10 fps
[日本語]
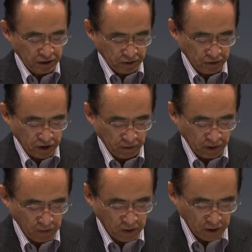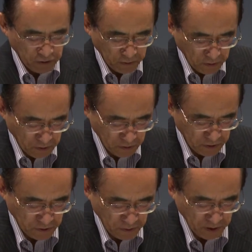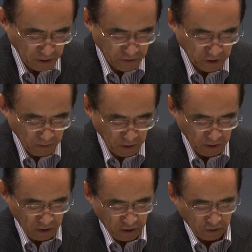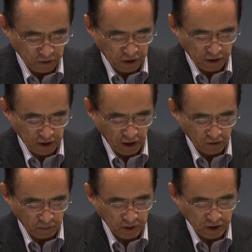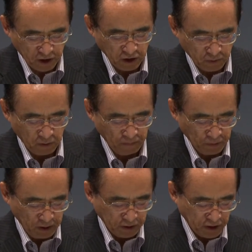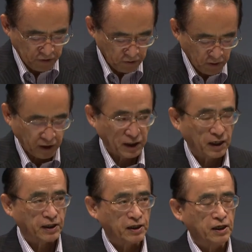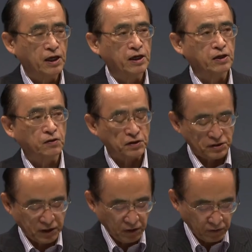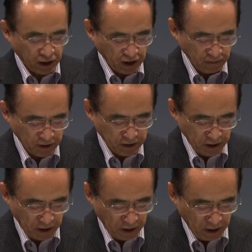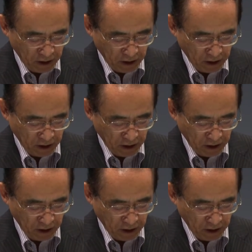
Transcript: そしてまた文科省の磯課長にもご指摘いただいておりますけれども多数の方々にご臨席をいただきまして